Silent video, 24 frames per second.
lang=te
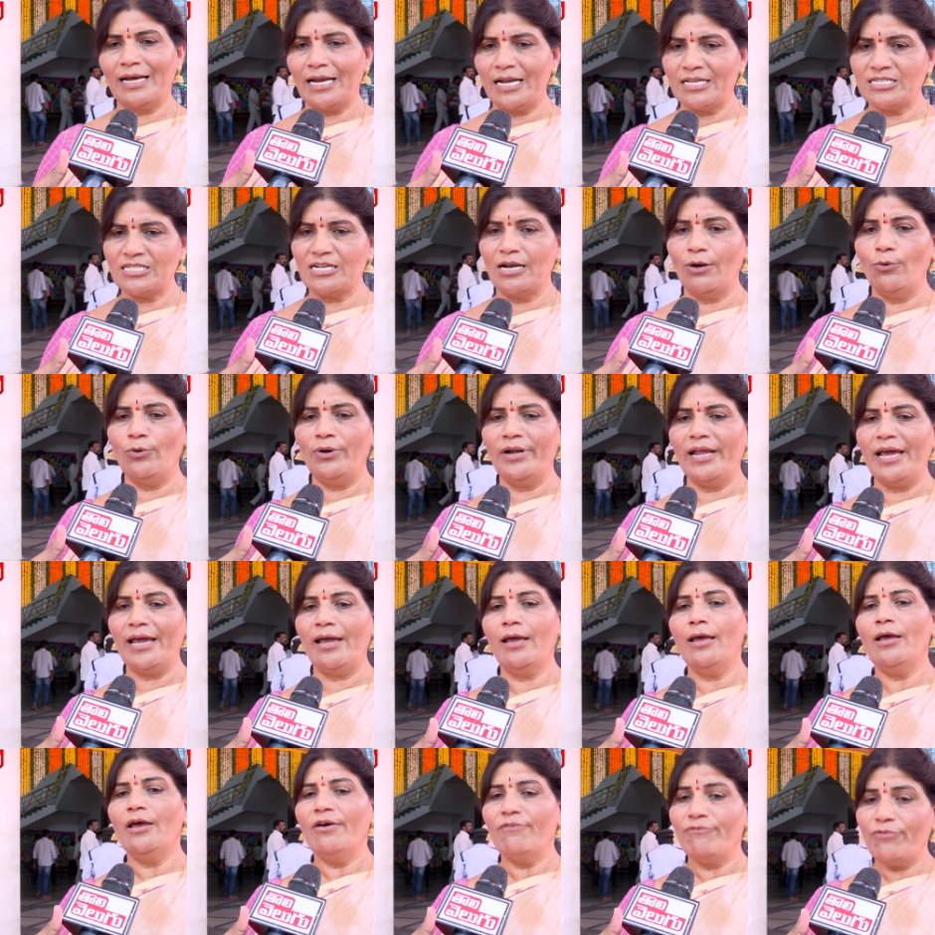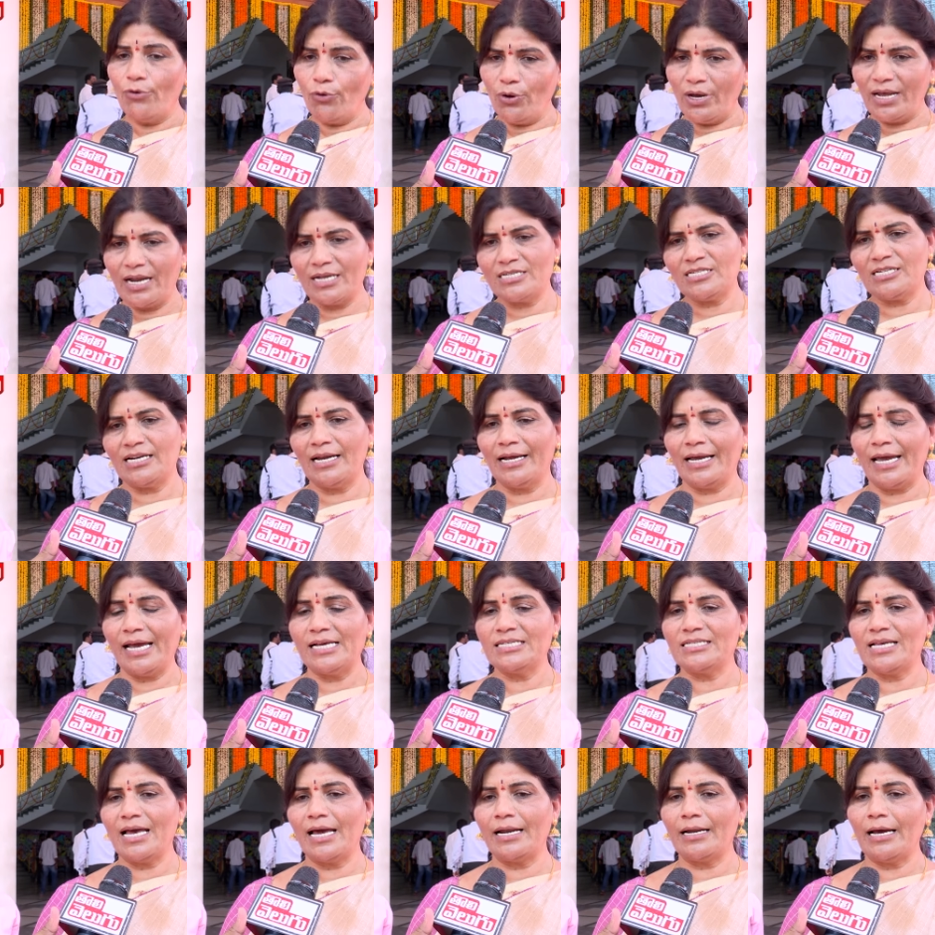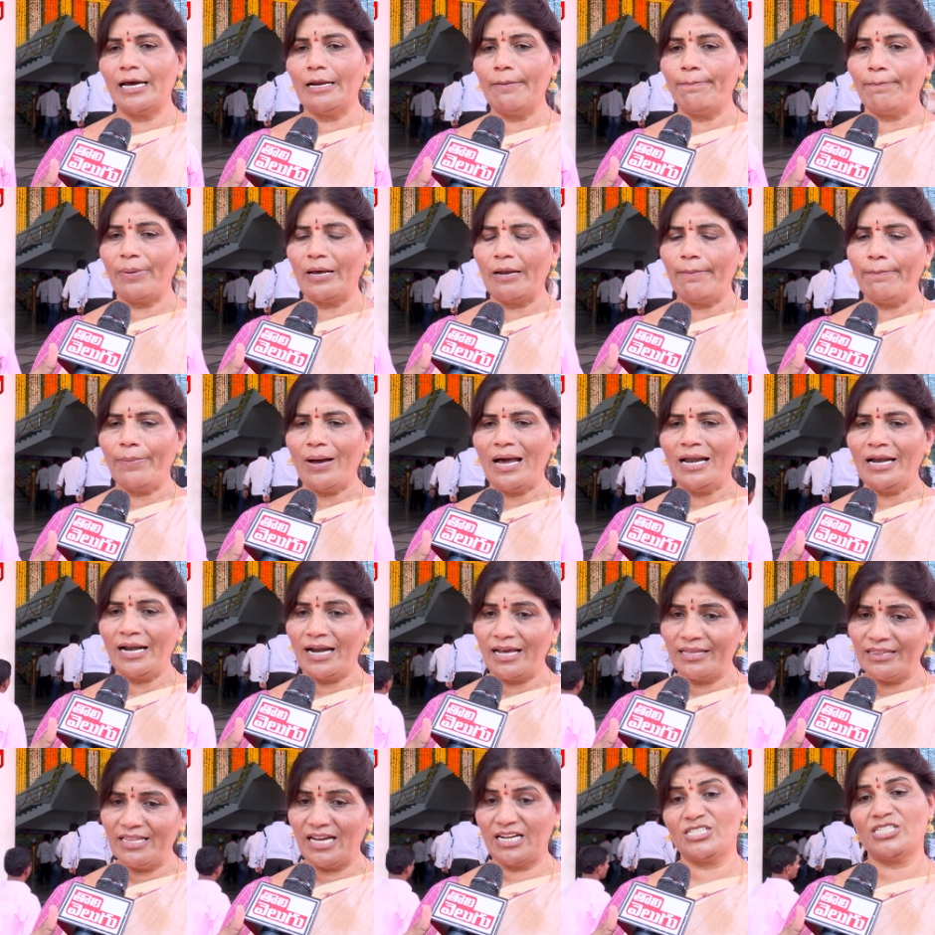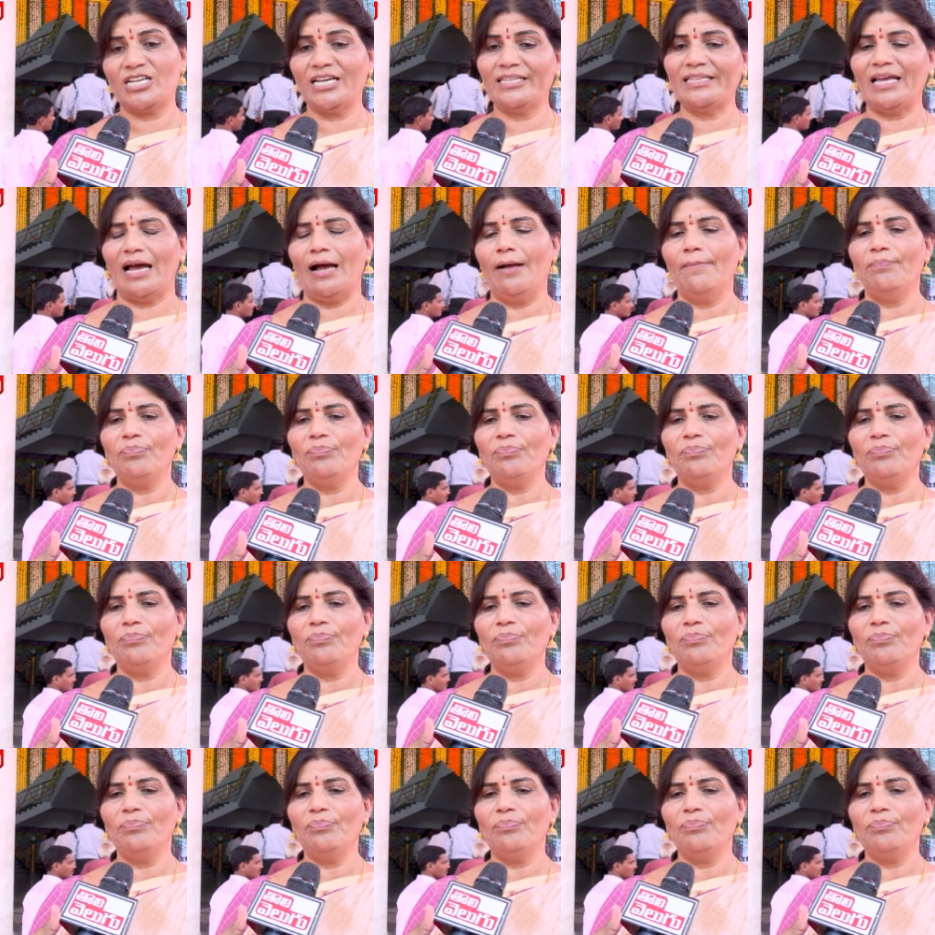రచన ఉండే వ్యూహరచన కేసీఆర్ గారి పరిపాలన దక్షత